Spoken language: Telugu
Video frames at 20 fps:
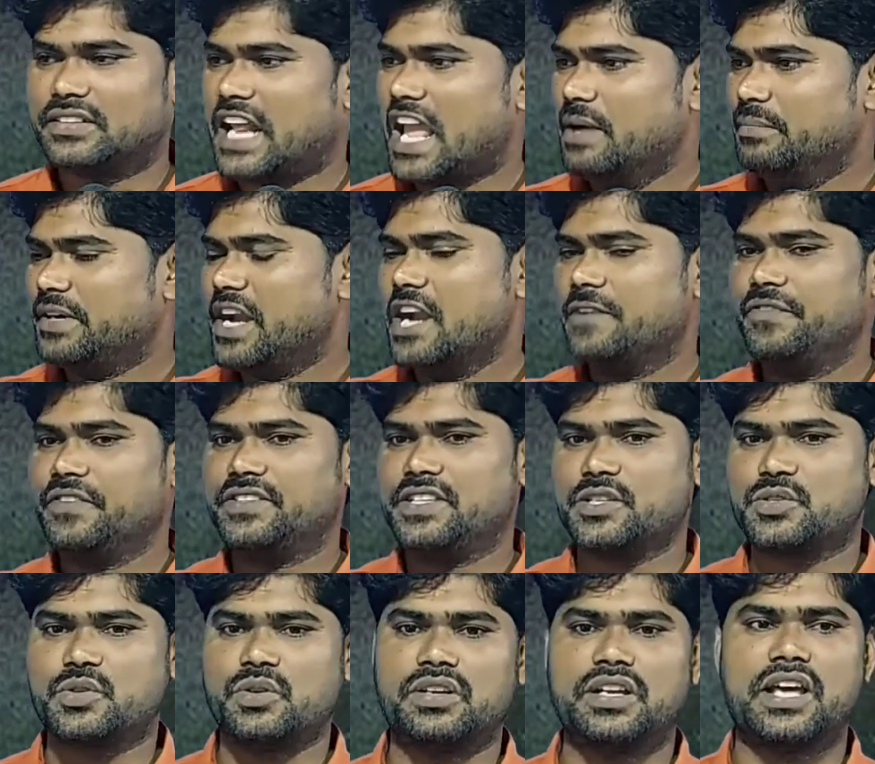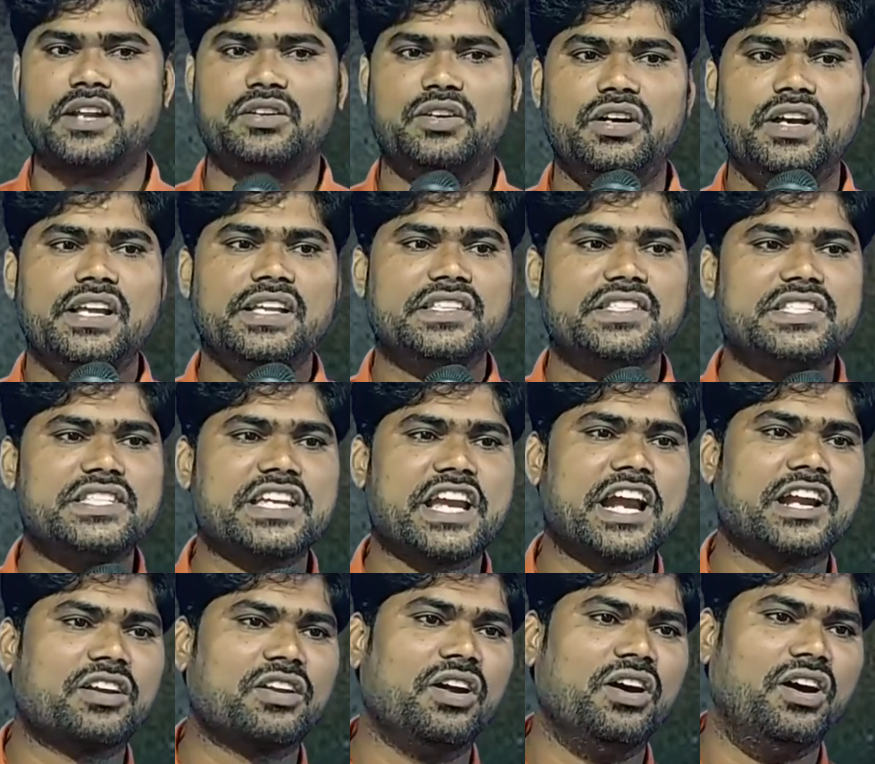టైం డేట్ ఫిక్స్ చేసుకుంటారు
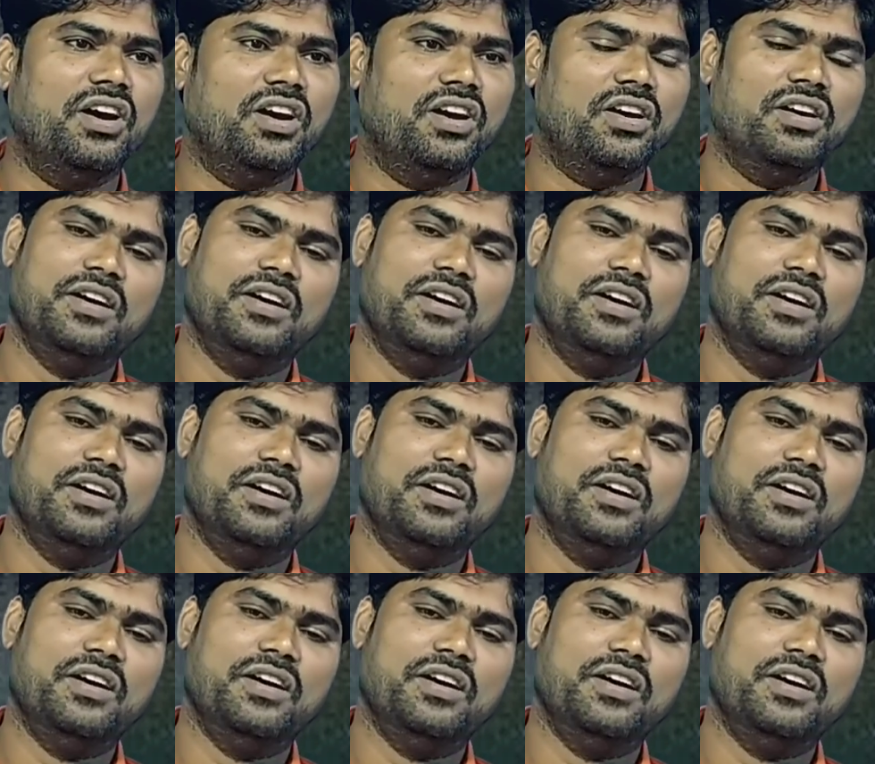చీకట్లో